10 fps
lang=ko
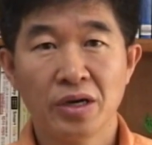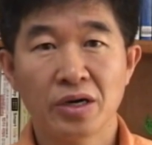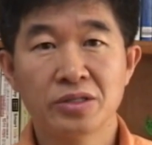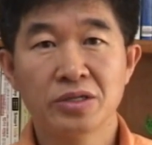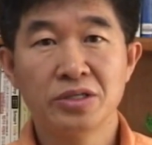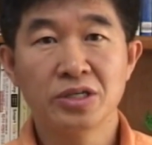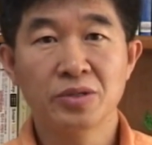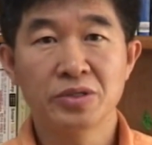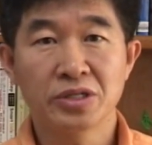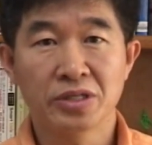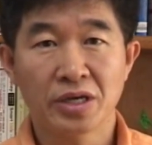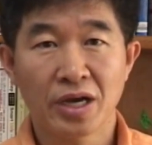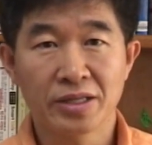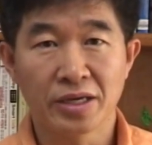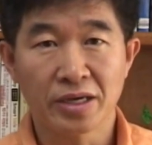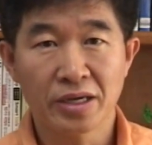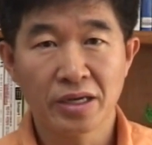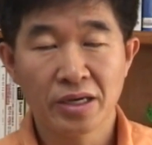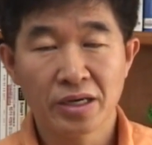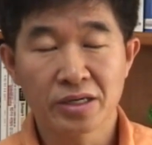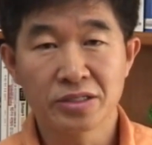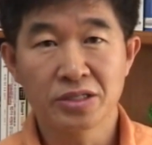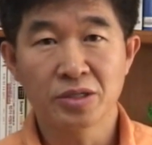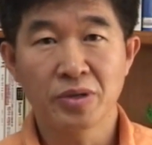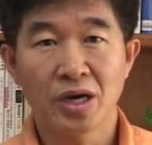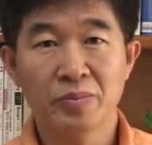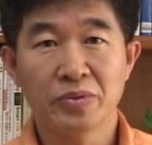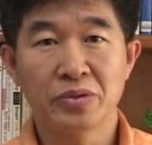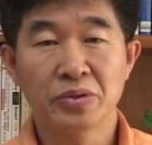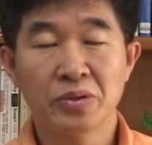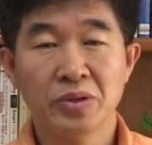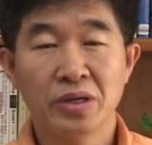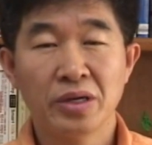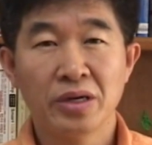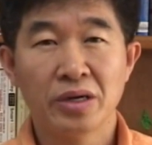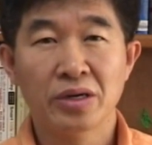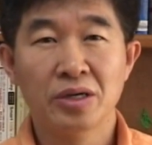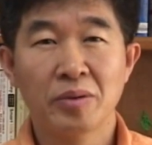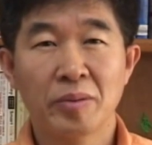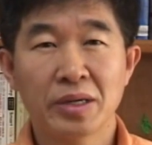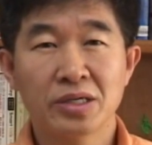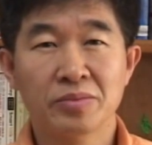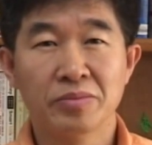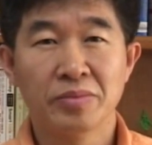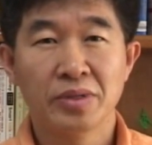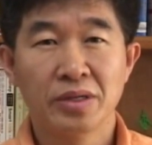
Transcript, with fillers: 어떤 직업을 선택하되 그 직업이 앞으로 얼마만큼